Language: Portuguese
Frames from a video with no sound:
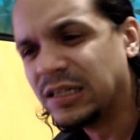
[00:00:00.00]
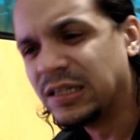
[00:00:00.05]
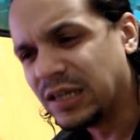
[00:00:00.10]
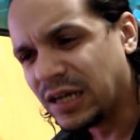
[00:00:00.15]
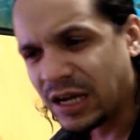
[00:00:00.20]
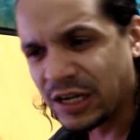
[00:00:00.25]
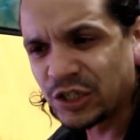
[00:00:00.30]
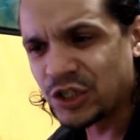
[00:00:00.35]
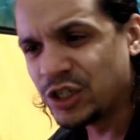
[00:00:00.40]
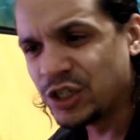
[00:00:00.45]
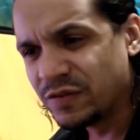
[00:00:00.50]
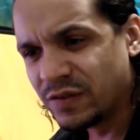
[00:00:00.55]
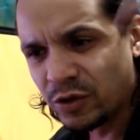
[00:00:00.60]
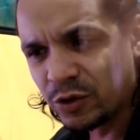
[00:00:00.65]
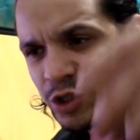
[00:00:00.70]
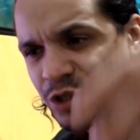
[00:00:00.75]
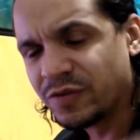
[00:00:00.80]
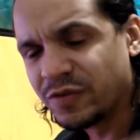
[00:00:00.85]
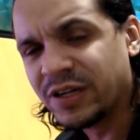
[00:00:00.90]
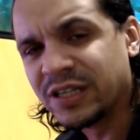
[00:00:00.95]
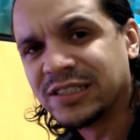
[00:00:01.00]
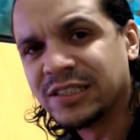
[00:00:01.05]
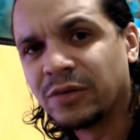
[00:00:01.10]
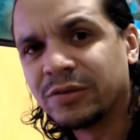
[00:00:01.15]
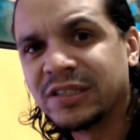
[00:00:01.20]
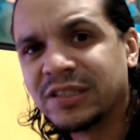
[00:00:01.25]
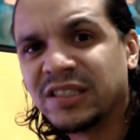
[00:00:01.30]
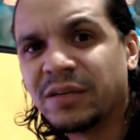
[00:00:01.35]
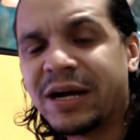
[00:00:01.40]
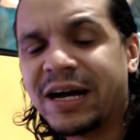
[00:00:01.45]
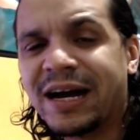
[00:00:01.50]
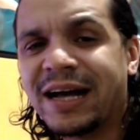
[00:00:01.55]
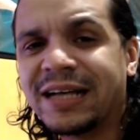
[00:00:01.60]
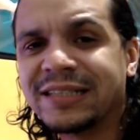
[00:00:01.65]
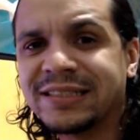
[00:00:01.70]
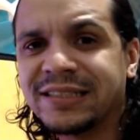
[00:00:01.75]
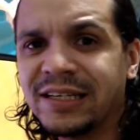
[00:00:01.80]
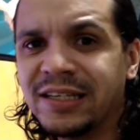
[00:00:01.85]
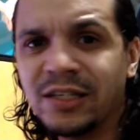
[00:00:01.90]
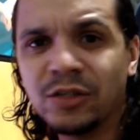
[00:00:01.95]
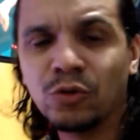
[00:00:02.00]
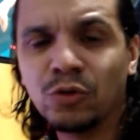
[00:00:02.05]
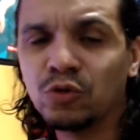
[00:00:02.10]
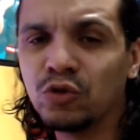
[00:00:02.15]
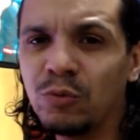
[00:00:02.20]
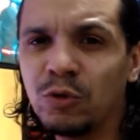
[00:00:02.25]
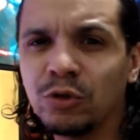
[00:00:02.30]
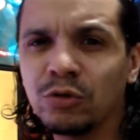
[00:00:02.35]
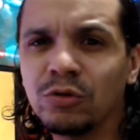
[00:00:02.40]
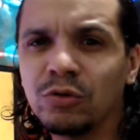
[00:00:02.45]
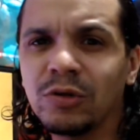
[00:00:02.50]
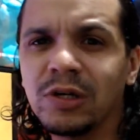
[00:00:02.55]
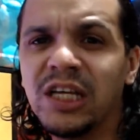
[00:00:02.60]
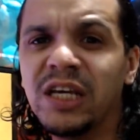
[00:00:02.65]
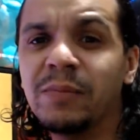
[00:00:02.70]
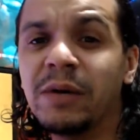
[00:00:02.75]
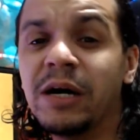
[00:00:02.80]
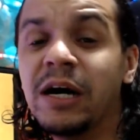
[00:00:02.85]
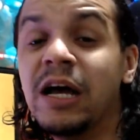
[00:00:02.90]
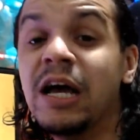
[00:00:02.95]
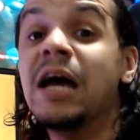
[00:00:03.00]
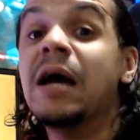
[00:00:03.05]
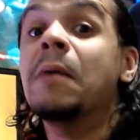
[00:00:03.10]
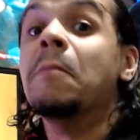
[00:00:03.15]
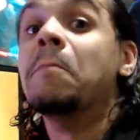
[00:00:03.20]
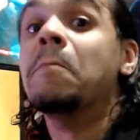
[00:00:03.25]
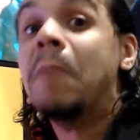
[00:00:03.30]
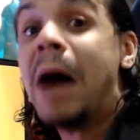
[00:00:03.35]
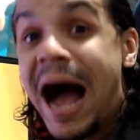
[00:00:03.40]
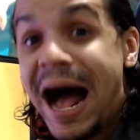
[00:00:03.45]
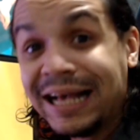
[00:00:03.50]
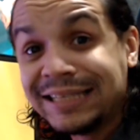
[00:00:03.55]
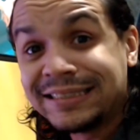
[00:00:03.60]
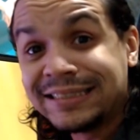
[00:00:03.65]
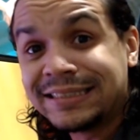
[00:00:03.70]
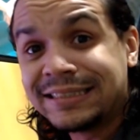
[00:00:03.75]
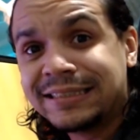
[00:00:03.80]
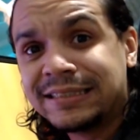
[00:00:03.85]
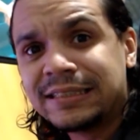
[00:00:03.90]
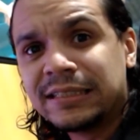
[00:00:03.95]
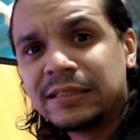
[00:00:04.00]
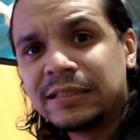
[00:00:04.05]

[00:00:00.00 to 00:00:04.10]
Ativa a notificação dessa bagaça aí, eu não tô muito no clima, mas